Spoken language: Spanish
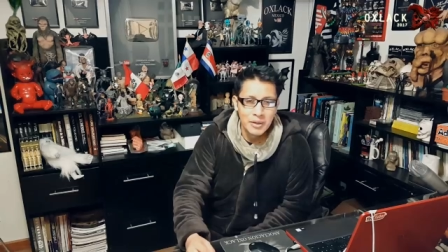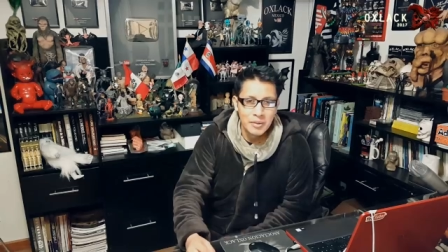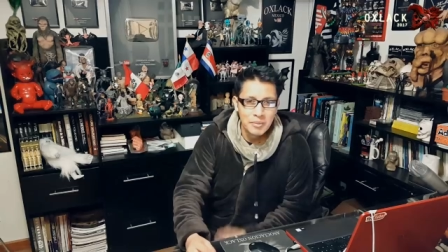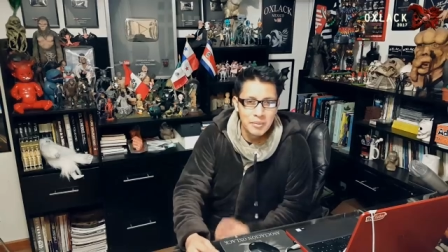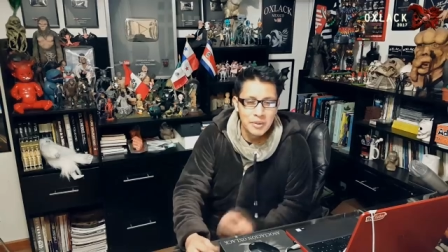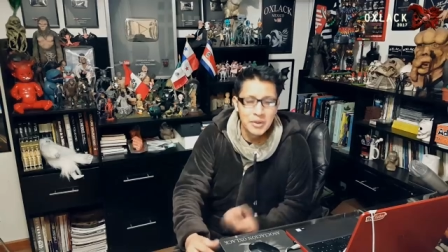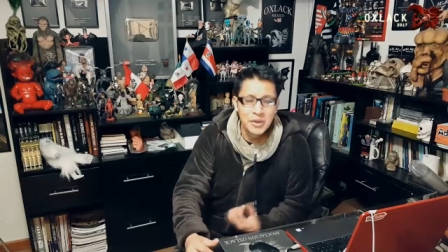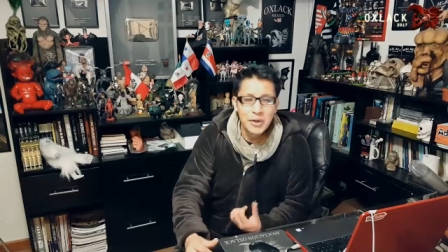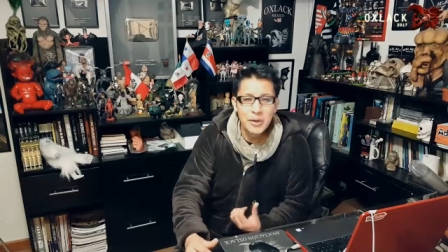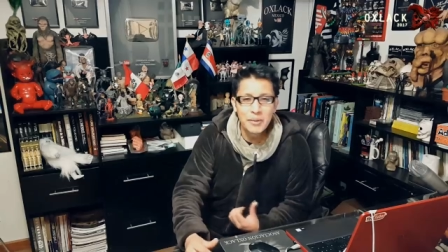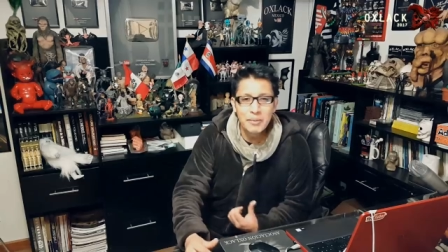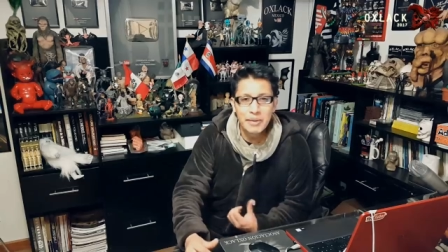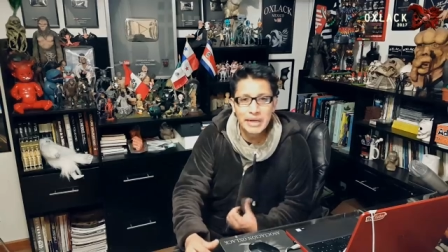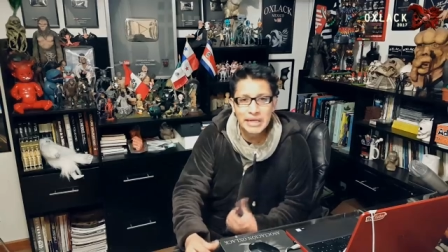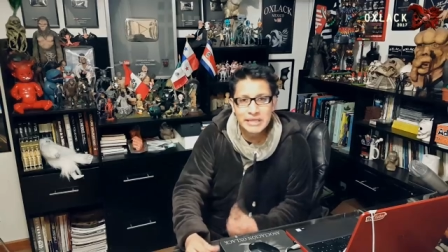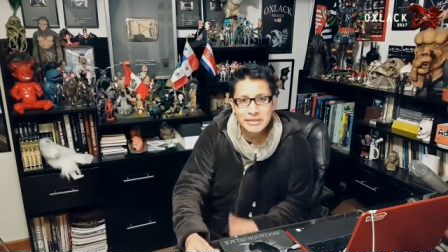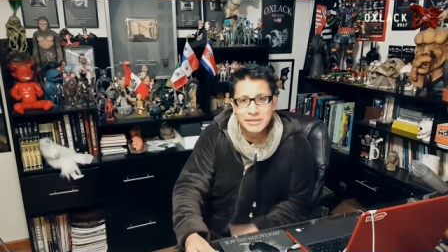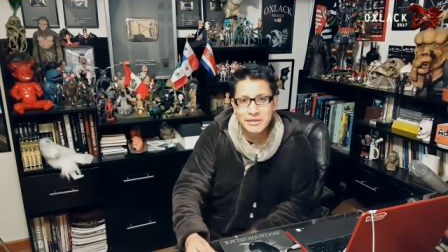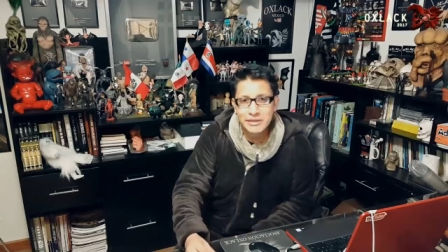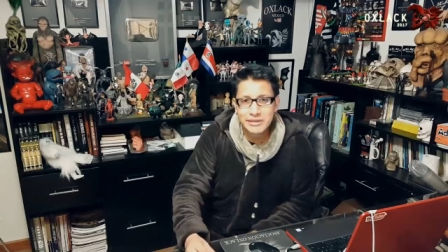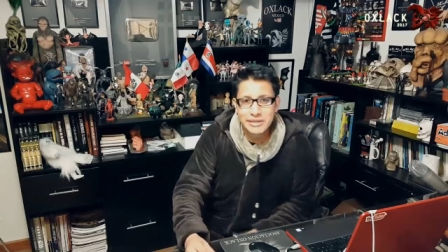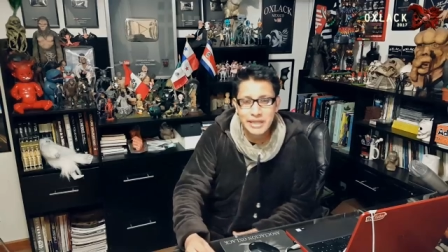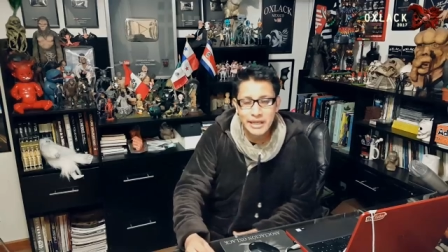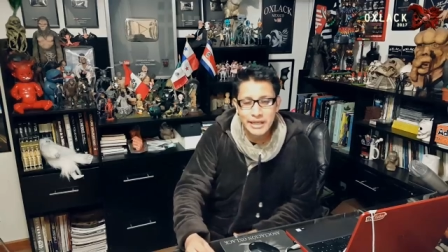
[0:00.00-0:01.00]
Mi nombre es
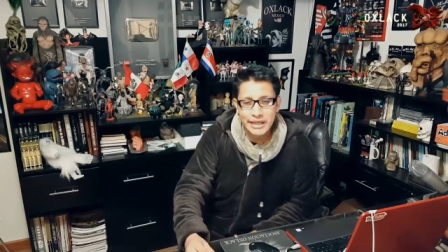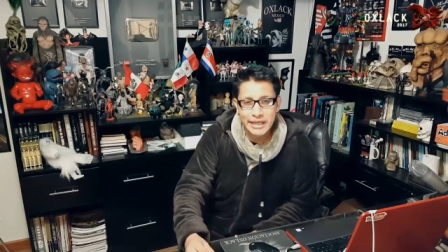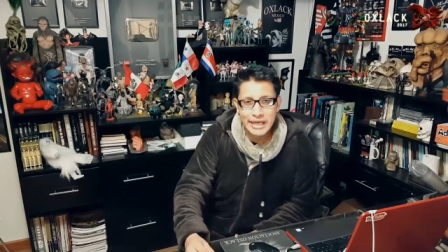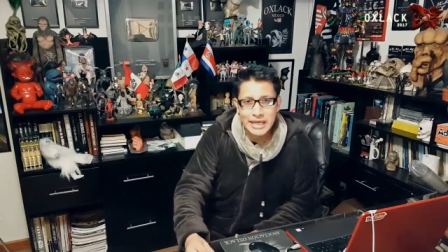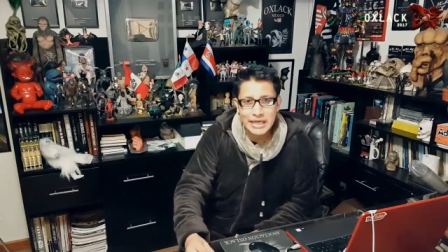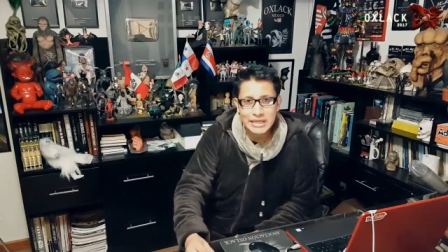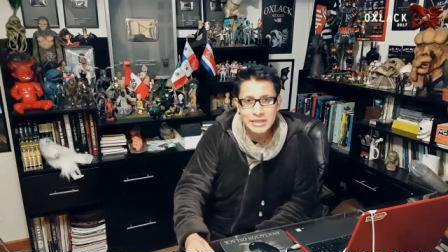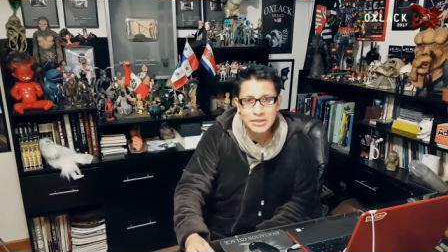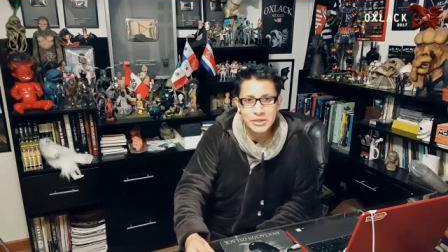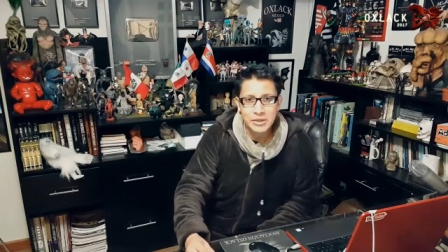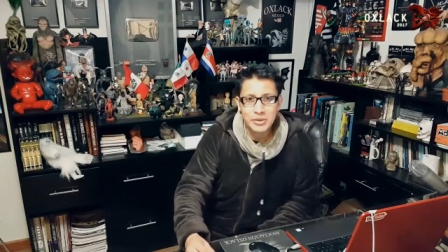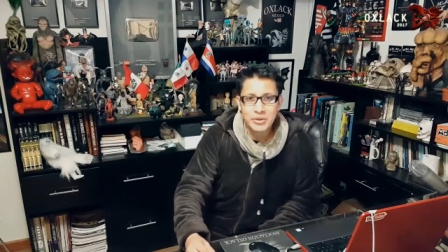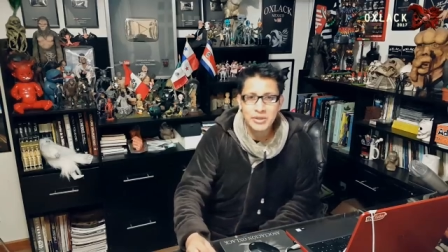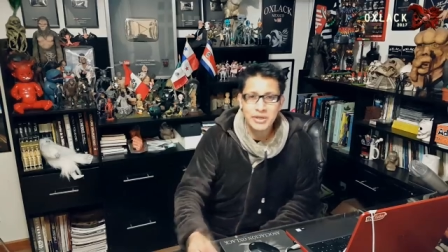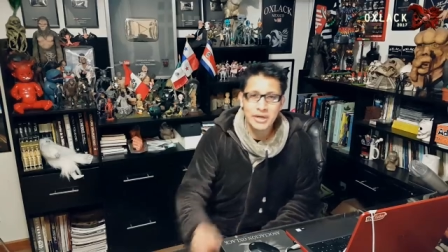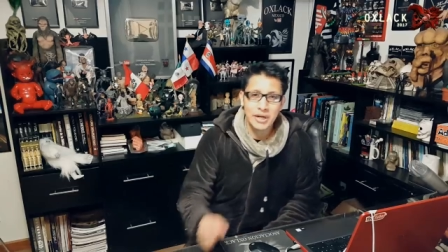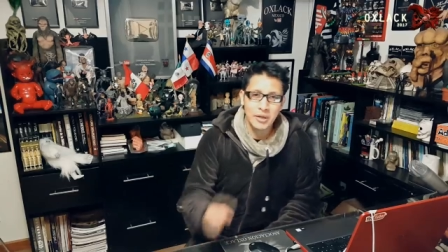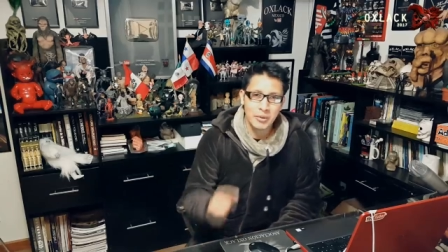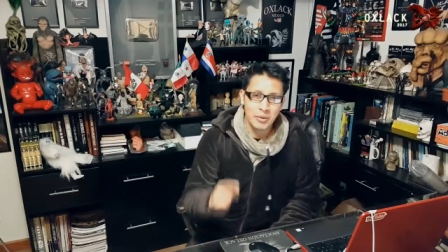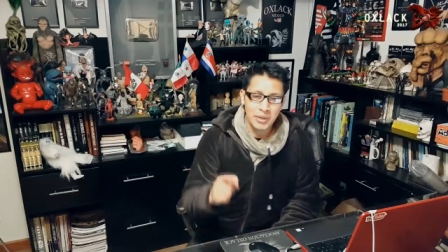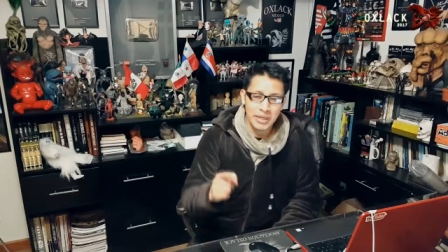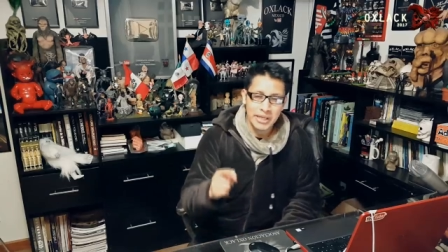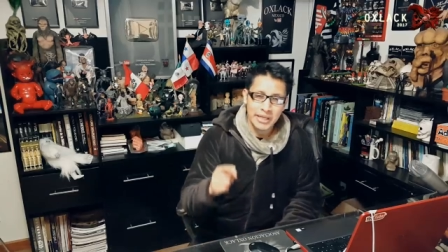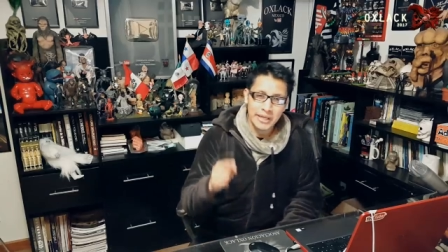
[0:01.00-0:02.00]
Oxlack Castro y
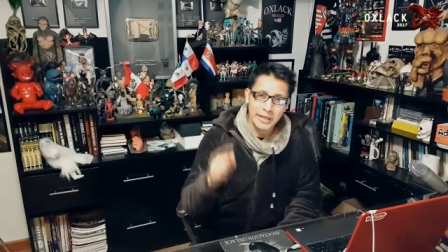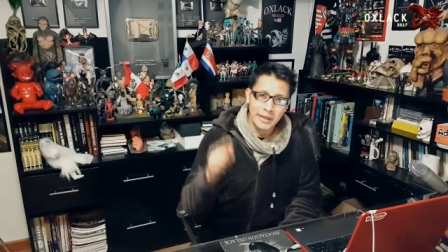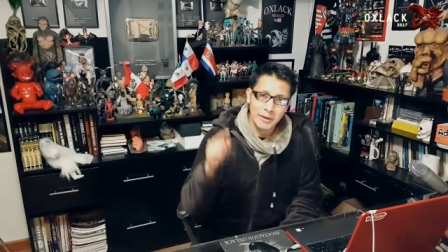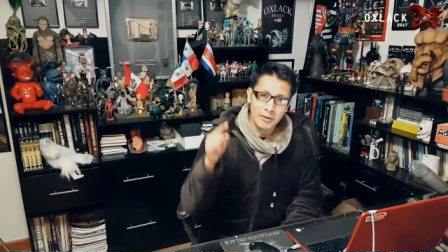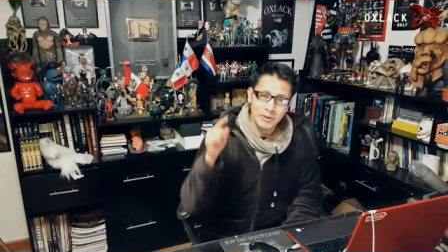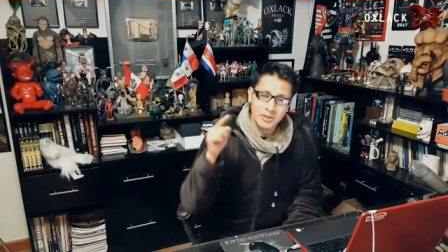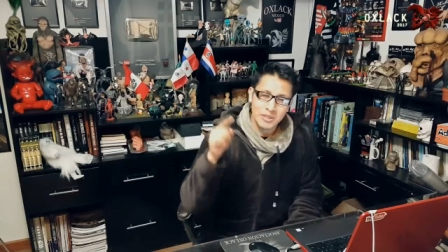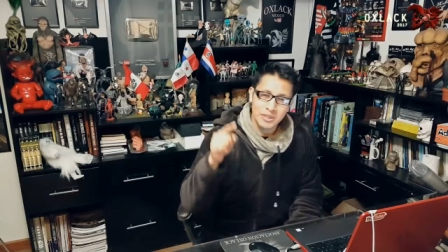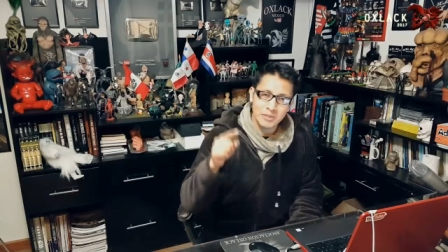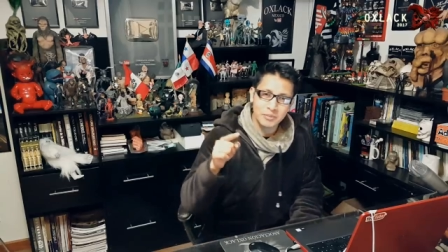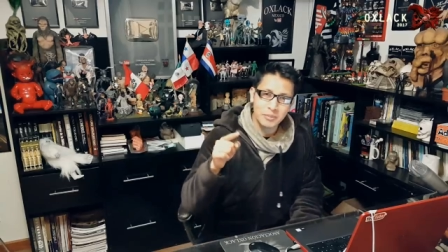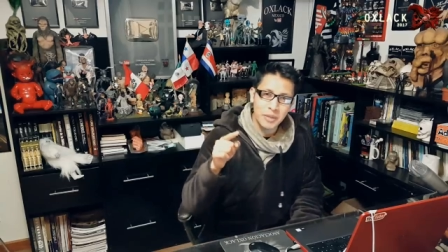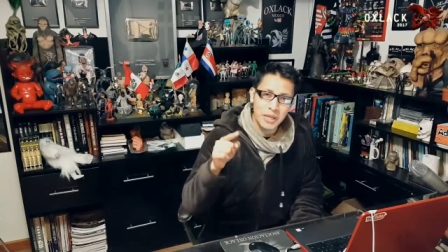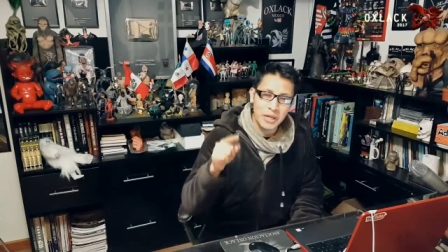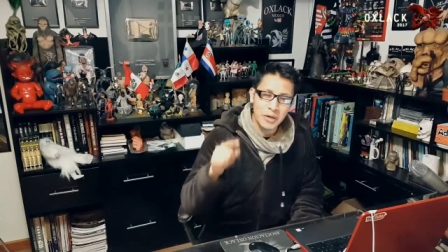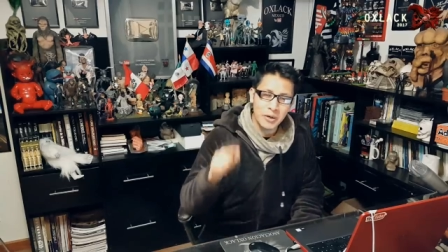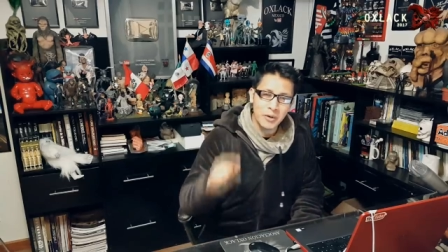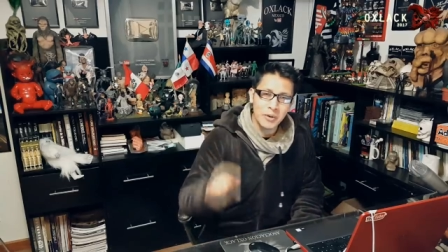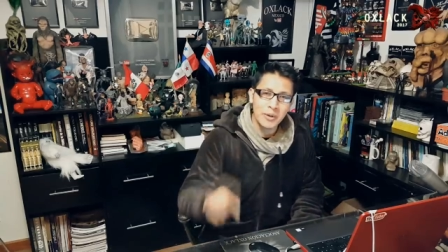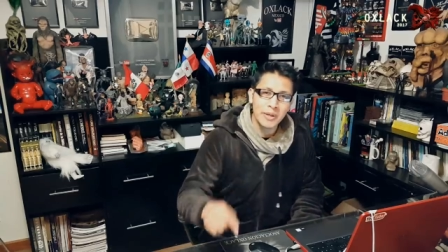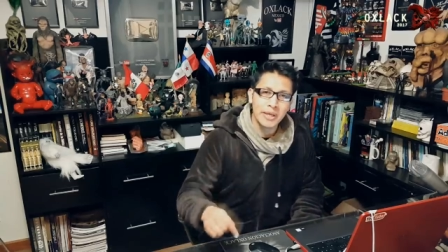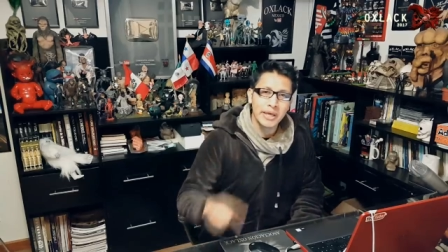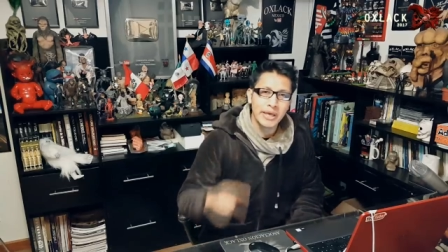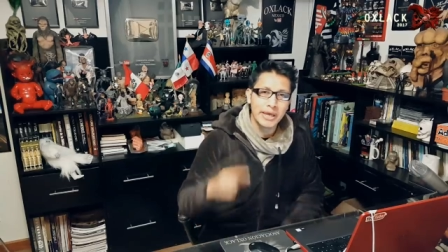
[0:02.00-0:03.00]
recuerden que los
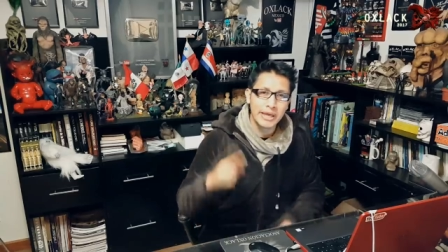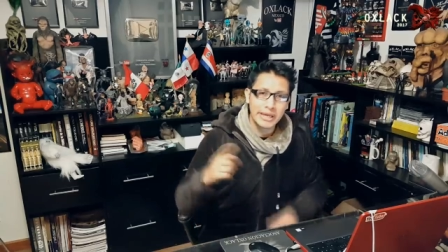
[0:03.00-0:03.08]
espero